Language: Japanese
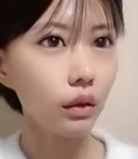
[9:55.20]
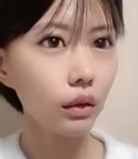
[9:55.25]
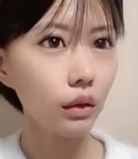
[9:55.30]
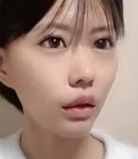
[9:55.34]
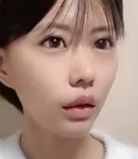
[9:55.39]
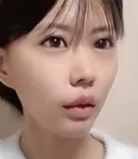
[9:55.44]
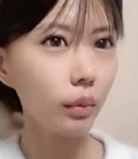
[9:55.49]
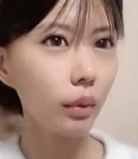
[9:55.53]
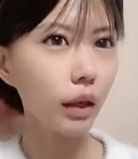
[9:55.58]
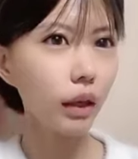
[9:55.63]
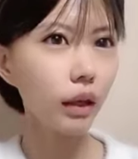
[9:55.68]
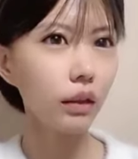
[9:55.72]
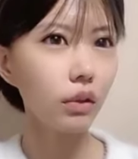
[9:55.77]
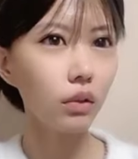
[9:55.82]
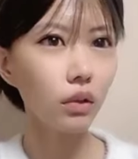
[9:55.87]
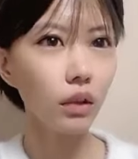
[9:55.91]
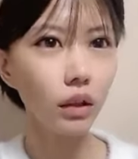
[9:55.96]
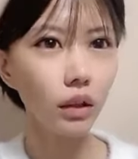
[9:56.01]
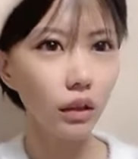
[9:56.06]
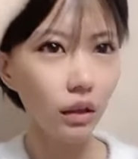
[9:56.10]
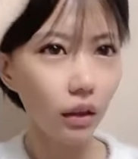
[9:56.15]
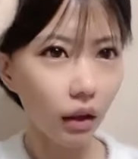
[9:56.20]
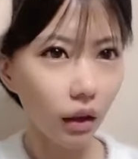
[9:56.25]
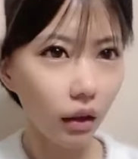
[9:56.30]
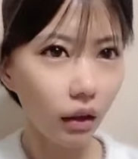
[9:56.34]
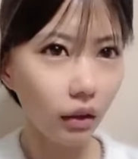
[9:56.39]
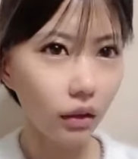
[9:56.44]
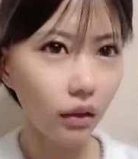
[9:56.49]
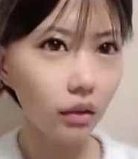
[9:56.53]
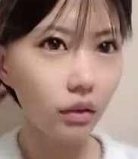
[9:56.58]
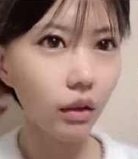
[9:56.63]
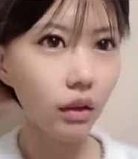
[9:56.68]
なやばいよねあ
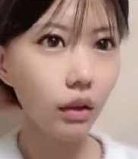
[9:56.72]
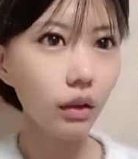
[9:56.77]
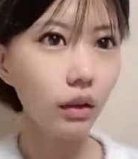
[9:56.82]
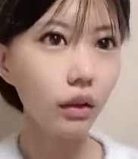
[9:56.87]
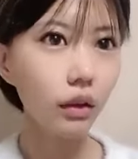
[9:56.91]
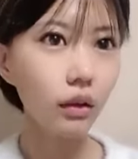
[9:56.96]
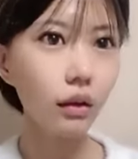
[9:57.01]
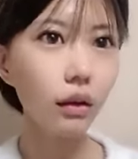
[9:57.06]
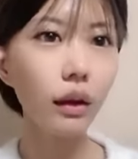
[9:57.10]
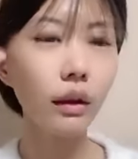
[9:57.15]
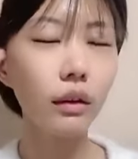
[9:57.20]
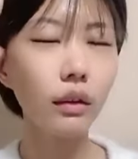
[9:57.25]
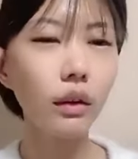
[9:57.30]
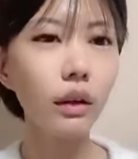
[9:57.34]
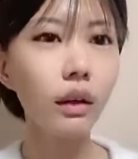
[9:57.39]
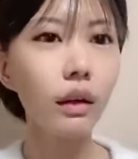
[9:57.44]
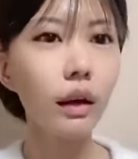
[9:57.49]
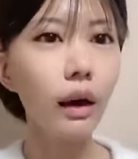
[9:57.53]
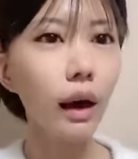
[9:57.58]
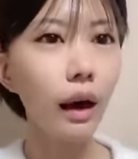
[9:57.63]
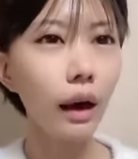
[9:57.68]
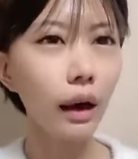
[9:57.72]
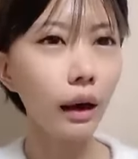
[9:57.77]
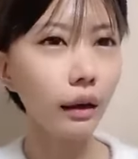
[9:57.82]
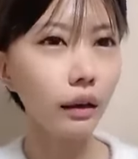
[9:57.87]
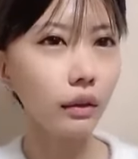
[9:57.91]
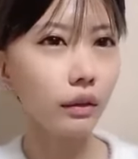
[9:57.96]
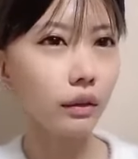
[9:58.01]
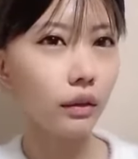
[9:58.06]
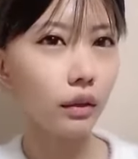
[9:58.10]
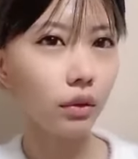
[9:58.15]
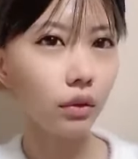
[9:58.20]
れでさ「はい」っ
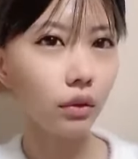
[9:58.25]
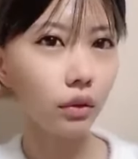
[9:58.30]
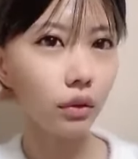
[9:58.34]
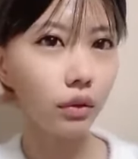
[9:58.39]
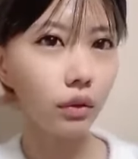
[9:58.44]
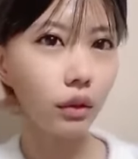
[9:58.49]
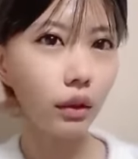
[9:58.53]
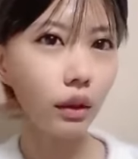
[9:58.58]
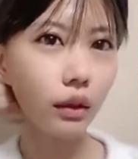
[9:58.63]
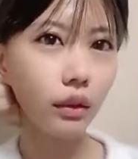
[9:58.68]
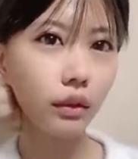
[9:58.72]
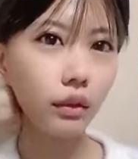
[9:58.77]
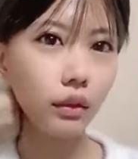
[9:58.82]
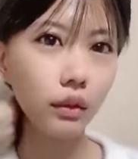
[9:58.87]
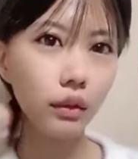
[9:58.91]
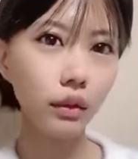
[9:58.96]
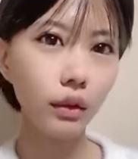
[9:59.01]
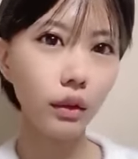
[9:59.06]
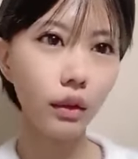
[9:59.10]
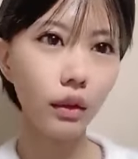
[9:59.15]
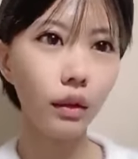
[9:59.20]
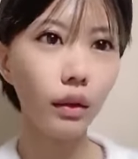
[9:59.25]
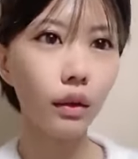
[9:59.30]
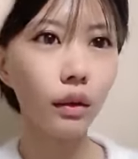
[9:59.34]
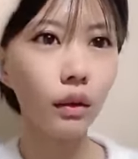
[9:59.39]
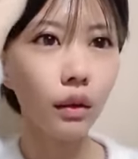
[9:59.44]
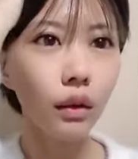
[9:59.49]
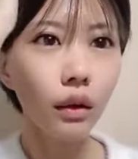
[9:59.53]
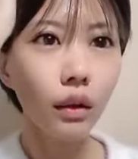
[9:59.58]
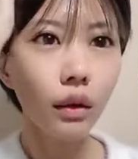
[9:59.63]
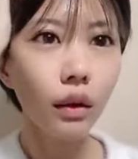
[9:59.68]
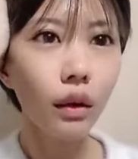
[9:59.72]
て率先してさ
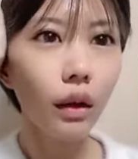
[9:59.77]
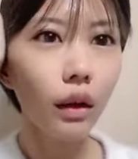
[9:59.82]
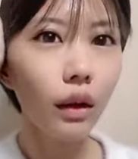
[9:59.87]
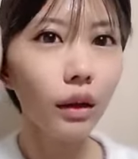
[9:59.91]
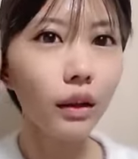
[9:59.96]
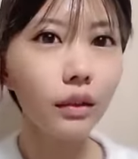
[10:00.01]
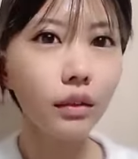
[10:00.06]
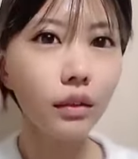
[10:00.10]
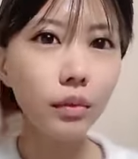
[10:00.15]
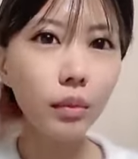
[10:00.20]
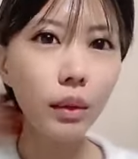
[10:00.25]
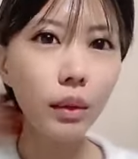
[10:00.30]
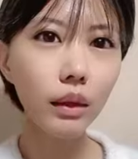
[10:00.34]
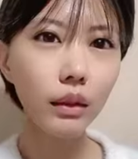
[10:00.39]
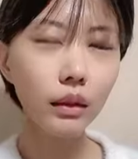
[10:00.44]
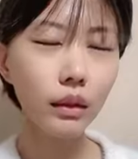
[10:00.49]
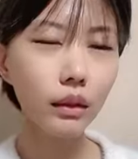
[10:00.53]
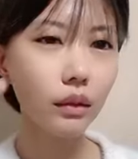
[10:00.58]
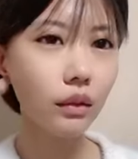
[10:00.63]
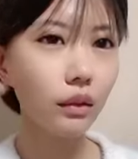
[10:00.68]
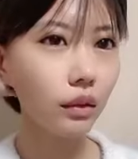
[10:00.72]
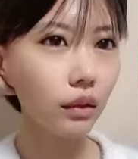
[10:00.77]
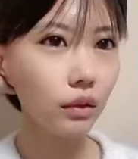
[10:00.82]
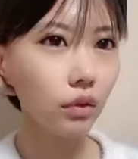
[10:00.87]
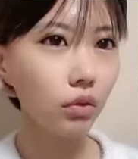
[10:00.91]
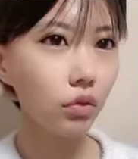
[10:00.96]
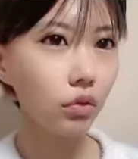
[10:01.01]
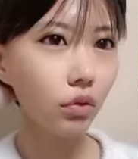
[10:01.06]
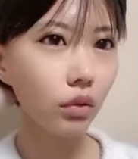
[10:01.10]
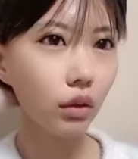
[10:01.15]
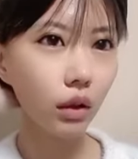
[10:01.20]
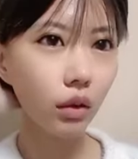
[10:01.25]
集れたらさ
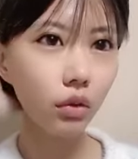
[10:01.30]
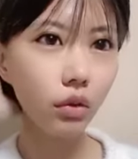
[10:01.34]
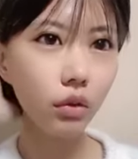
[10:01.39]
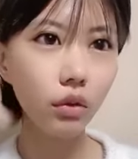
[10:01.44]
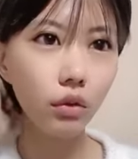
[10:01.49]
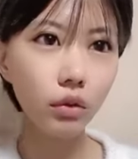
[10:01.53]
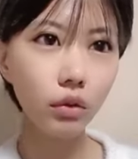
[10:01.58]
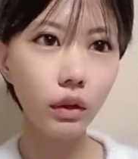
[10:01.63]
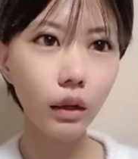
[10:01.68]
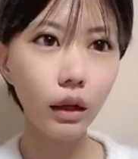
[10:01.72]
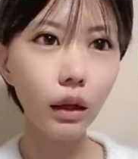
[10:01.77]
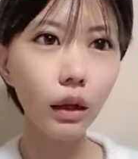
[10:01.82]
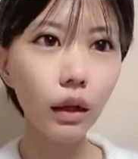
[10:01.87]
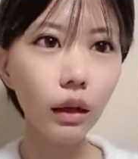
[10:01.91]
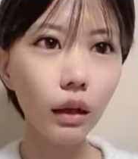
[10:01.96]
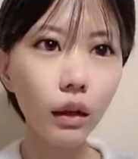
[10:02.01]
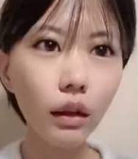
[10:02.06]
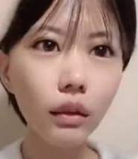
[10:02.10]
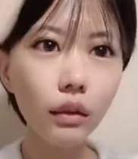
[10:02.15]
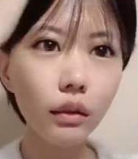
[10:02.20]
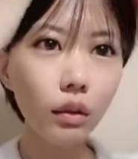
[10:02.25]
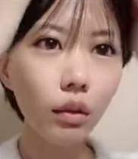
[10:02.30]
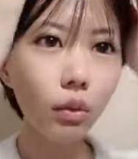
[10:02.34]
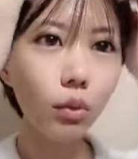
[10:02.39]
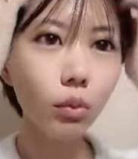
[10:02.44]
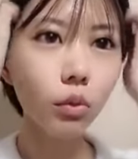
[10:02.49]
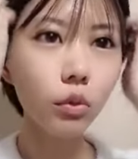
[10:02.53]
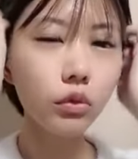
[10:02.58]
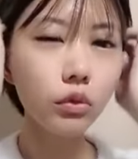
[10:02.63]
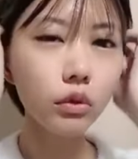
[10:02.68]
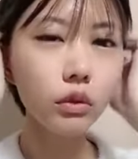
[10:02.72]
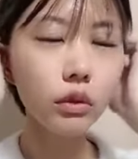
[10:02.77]
超かっこよくないって
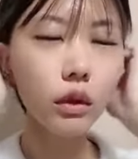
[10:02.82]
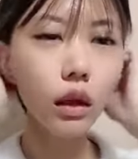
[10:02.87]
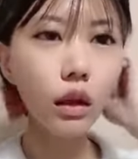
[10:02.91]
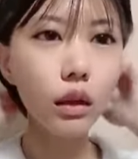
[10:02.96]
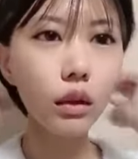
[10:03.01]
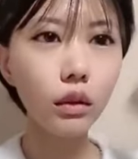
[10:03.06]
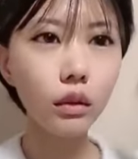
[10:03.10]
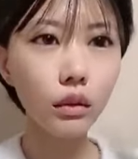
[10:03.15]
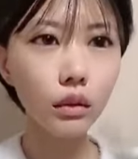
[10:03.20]
思った